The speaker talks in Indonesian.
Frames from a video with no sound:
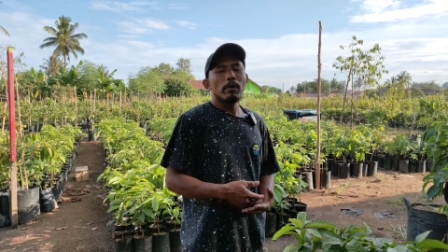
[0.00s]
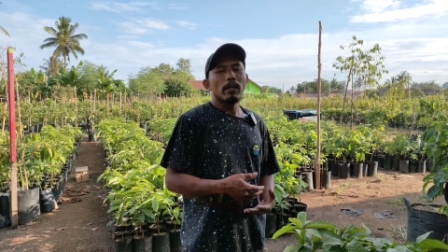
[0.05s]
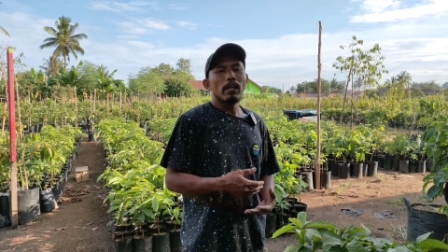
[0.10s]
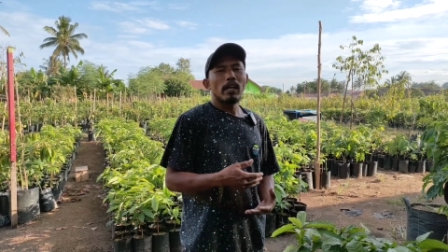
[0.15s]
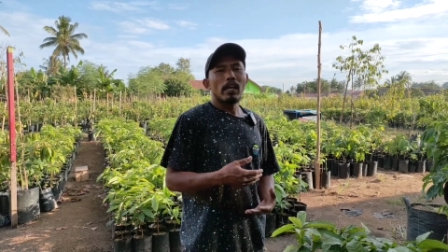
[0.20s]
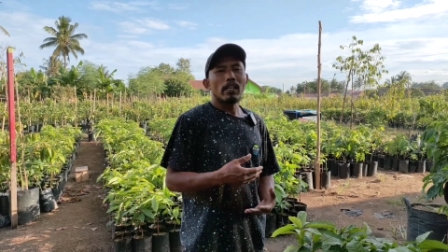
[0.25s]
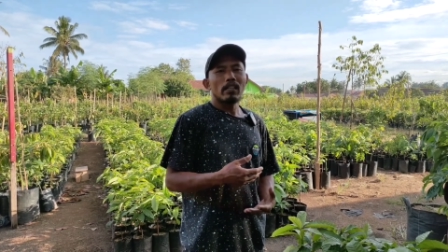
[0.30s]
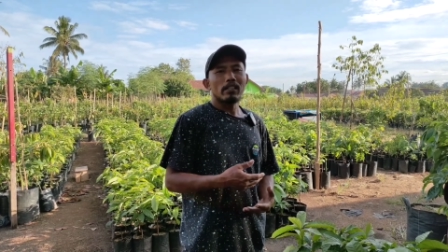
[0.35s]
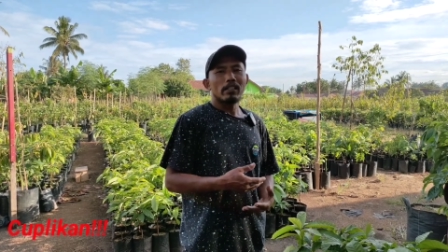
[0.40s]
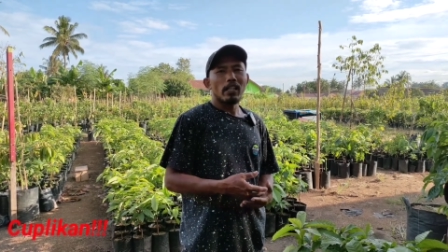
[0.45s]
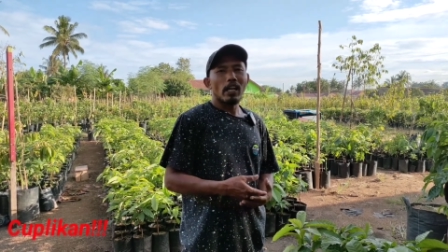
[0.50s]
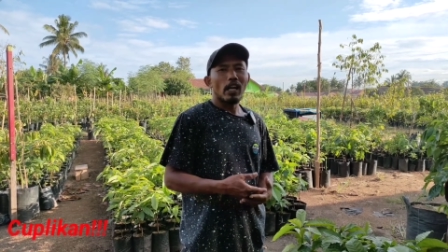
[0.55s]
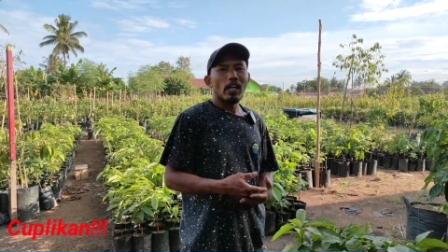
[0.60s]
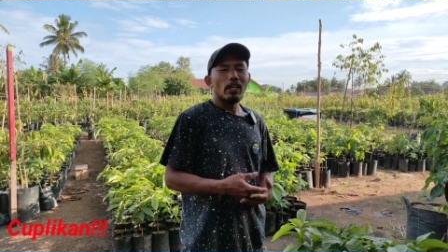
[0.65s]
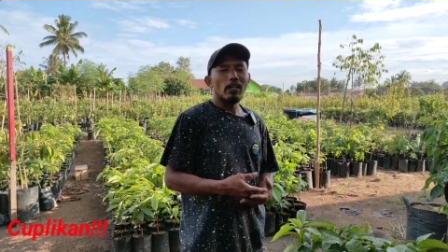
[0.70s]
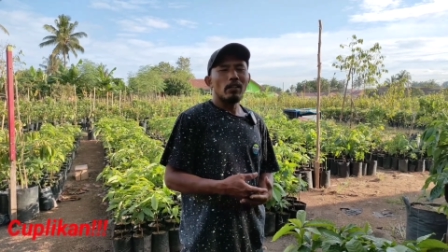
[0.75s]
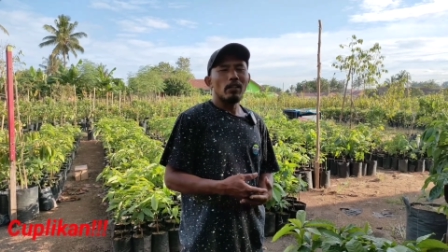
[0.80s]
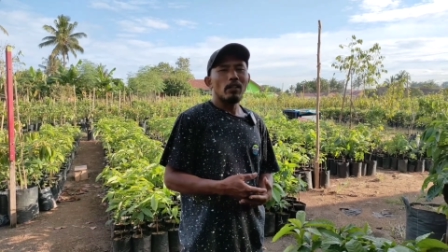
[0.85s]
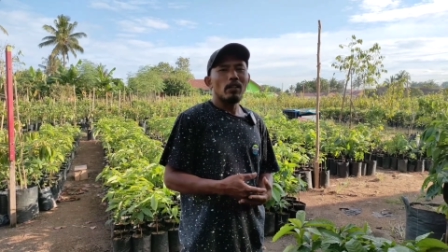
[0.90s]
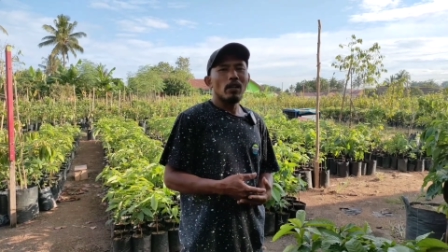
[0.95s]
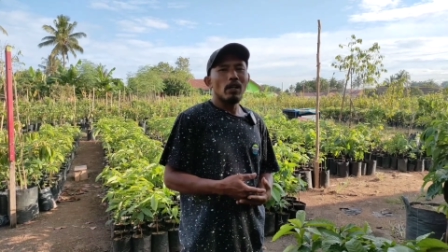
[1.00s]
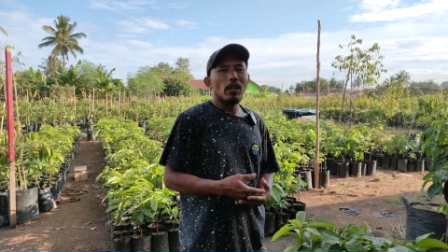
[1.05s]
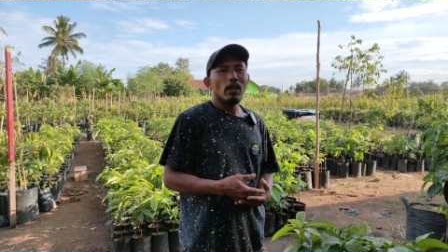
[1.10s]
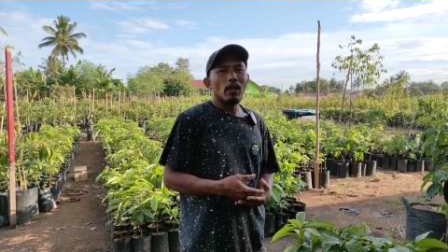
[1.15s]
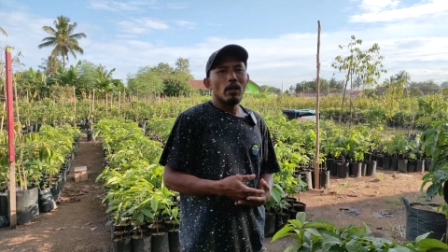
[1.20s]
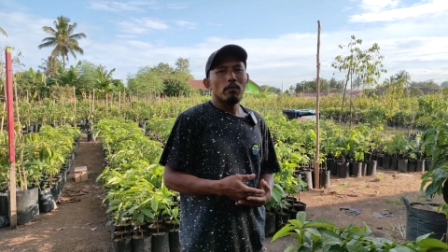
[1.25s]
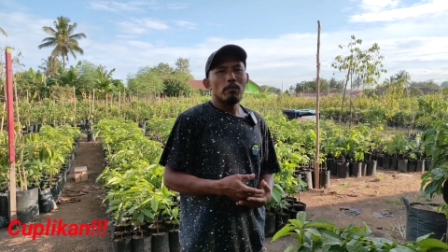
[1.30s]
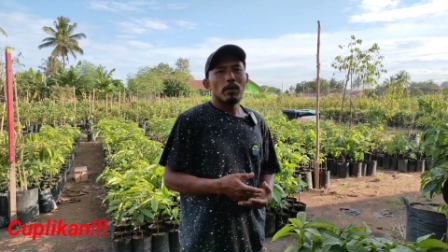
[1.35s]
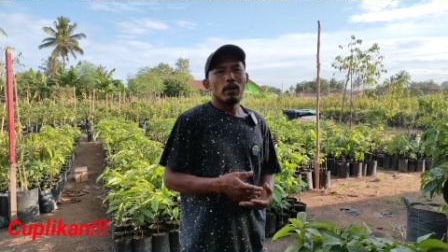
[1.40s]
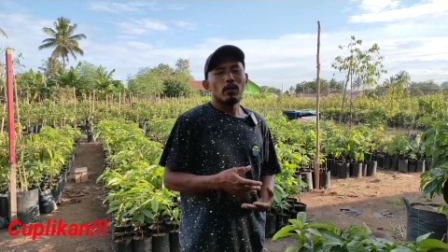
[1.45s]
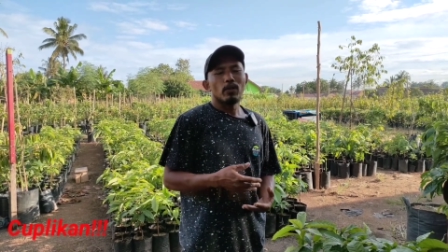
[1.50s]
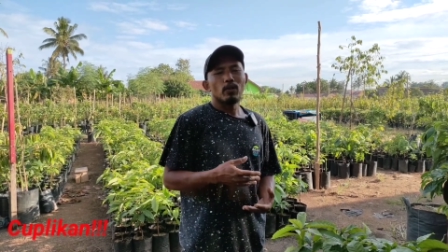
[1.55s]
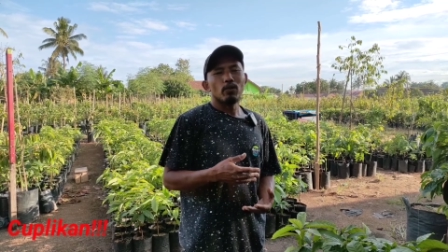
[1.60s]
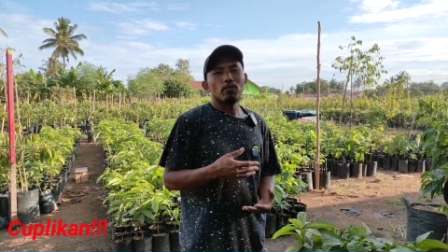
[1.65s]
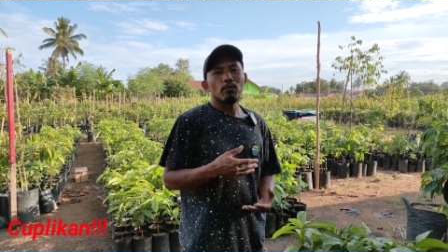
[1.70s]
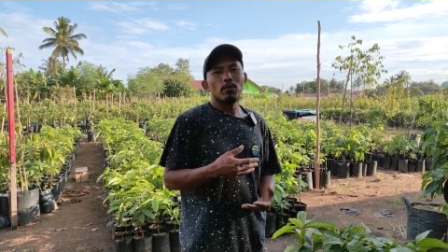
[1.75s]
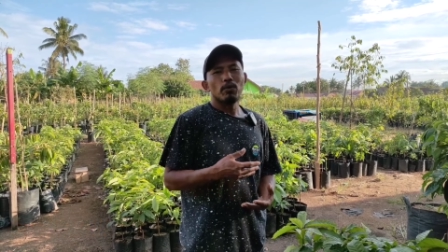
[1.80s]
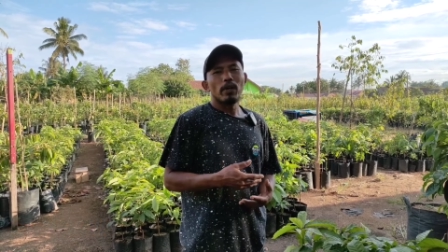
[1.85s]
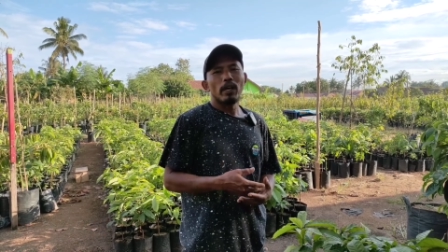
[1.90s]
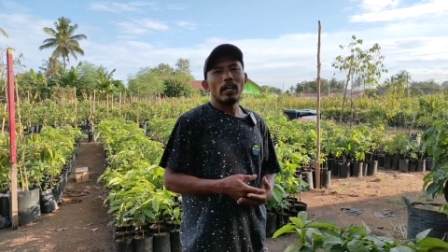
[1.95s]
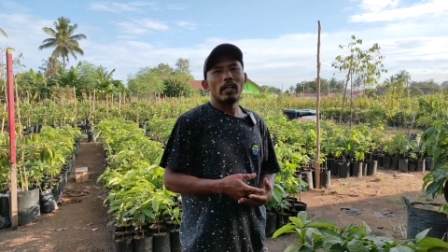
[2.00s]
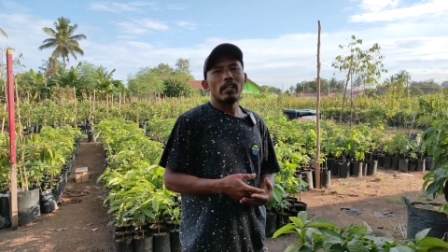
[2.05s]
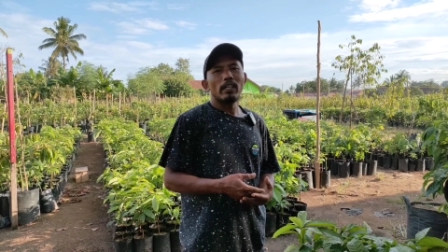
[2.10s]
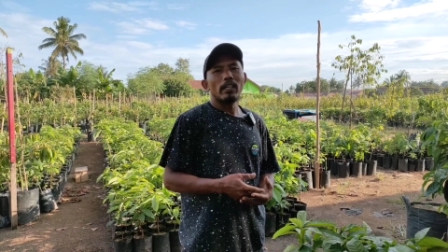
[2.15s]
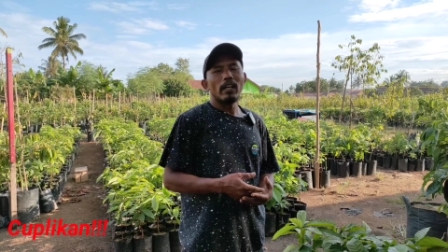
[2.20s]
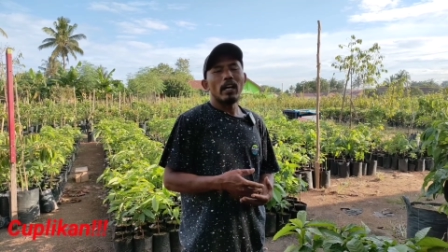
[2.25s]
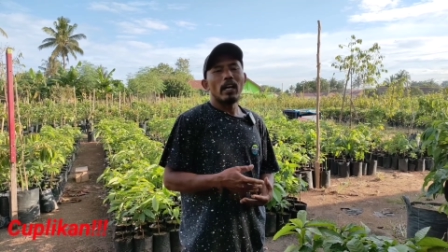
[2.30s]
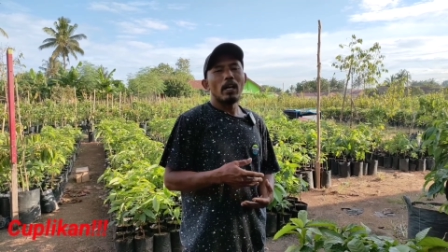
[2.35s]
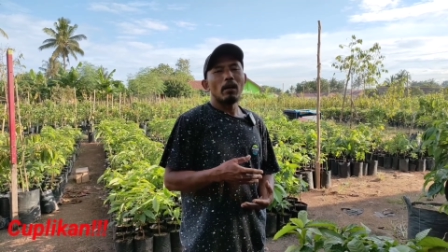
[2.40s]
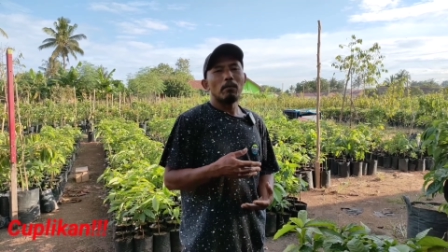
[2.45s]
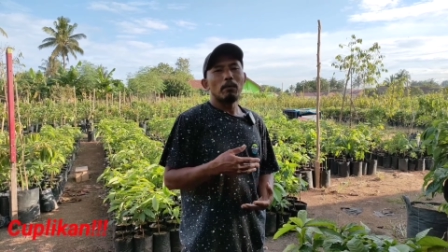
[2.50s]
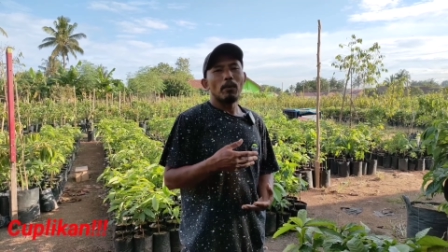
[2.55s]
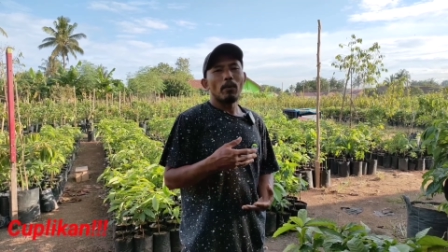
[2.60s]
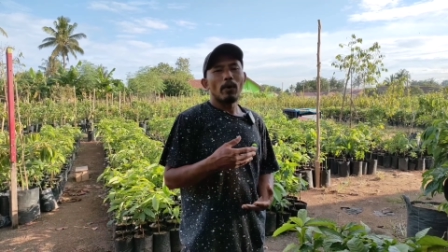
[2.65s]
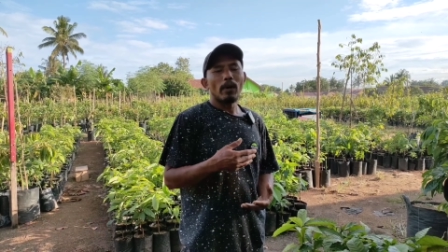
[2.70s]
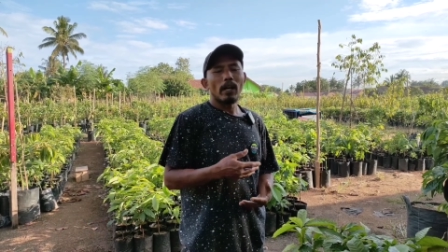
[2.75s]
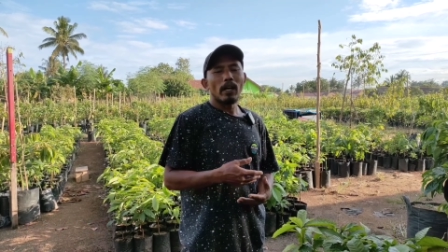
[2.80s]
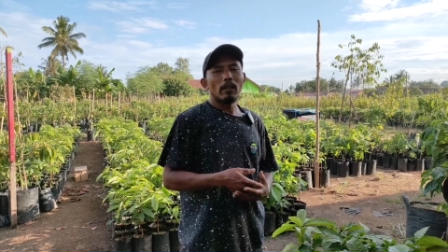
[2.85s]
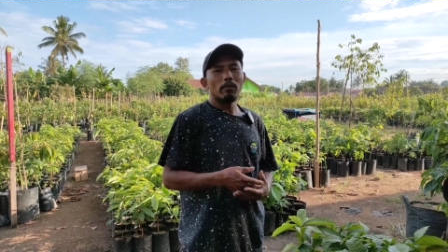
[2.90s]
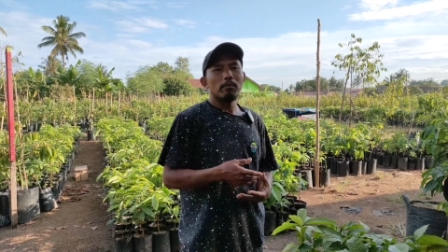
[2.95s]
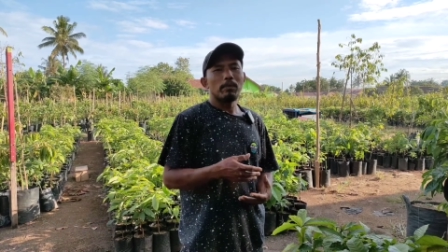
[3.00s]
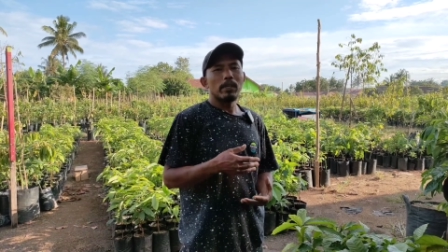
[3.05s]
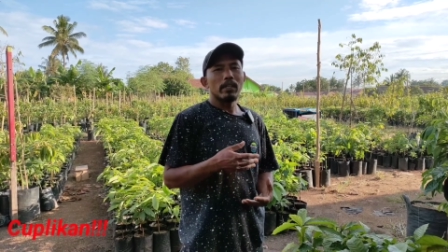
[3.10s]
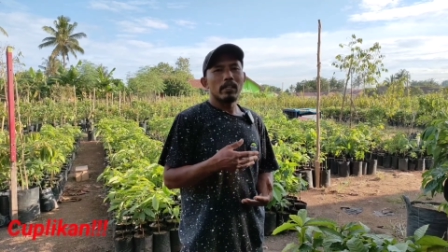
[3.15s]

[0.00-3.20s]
merangsang pertumbuhan alpokat